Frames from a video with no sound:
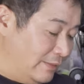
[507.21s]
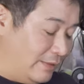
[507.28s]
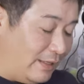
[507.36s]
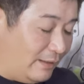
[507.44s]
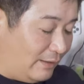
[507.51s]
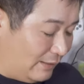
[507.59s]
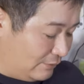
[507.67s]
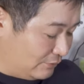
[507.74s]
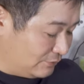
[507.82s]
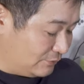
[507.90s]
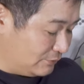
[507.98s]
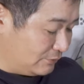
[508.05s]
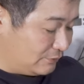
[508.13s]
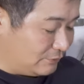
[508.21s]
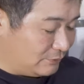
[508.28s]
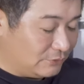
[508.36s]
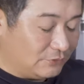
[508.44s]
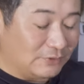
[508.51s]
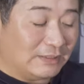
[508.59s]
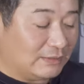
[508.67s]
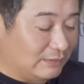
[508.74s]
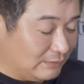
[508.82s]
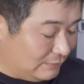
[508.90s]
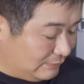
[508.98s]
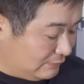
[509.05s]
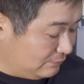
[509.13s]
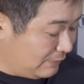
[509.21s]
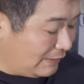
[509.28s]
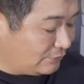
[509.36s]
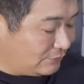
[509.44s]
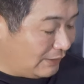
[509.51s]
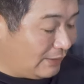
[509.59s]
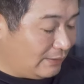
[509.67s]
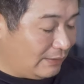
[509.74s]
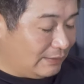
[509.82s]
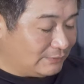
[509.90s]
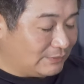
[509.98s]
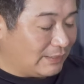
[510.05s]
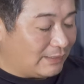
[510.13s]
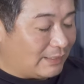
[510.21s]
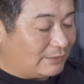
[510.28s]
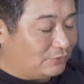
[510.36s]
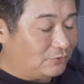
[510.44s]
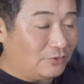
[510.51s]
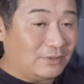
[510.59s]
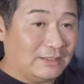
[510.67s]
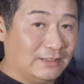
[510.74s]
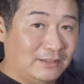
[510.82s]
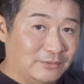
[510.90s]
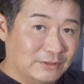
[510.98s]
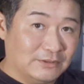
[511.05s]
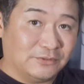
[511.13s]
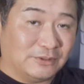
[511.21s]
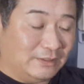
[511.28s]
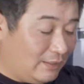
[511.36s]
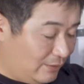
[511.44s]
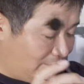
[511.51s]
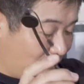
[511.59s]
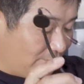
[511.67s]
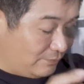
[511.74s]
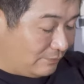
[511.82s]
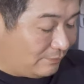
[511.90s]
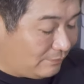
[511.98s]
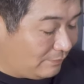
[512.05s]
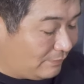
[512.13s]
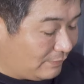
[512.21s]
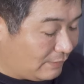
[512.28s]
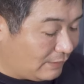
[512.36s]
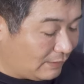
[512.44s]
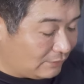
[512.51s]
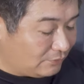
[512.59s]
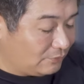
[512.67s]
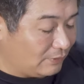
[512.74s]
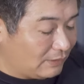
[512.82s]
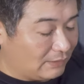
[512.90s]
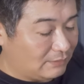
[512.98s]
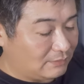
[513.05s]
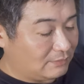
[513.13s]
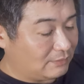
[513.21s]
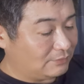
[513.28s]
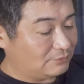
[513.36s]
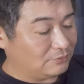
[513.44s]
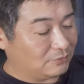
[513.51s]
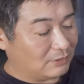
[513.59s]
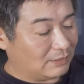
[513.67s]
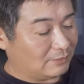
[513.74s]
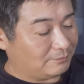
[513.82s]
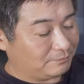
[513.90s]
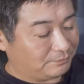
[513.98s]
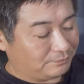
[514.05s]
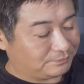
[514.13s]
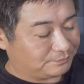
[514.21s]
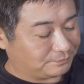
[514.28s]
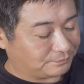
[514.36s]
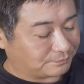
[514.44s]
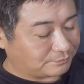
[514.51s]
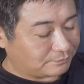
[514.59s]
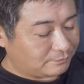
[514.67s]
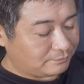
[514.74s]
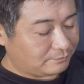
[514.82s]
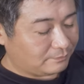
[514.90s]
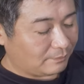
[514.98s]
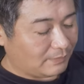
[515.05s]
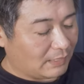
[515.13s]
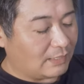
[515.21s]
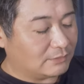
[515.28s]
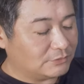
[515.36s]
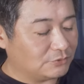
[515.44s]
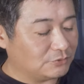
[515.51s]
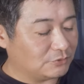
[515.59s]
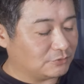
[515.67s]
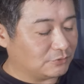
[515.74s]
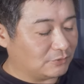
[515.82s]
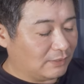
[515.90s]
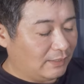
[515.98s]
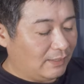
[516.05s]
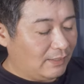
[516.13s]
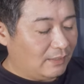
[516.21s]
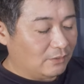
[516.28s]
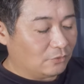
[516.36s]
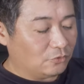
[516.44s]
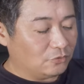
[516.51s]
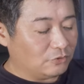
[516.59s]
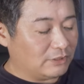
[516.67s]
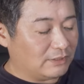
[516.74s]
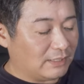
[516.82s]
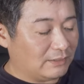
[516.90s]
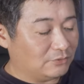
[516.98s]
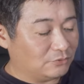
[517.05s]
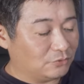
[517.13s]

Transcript: であのそんなマイクね、えー、付け替えることができます、これね。で、あと入ってるのが、あ、そうそうそう。この機械の